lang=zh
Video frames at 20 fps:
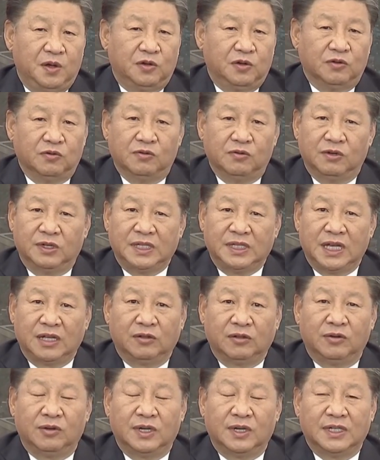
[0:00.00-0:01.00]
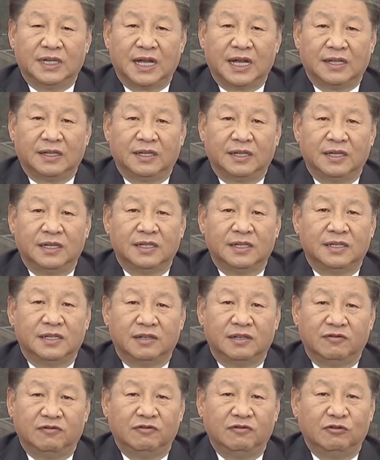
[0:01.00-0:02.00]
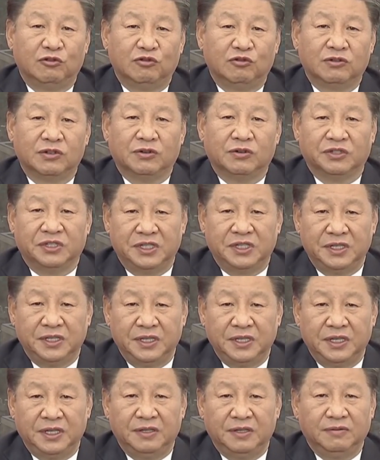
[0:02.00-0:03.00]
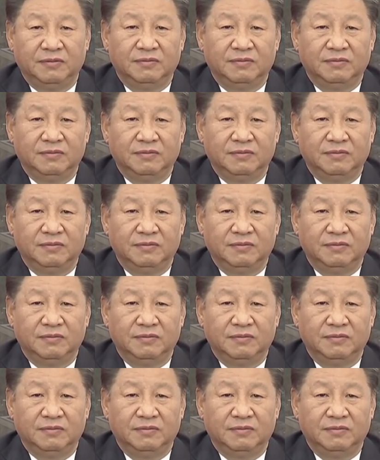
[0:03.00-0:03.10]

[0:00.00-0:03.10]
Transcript: 中国将拓展特色服务出口基地，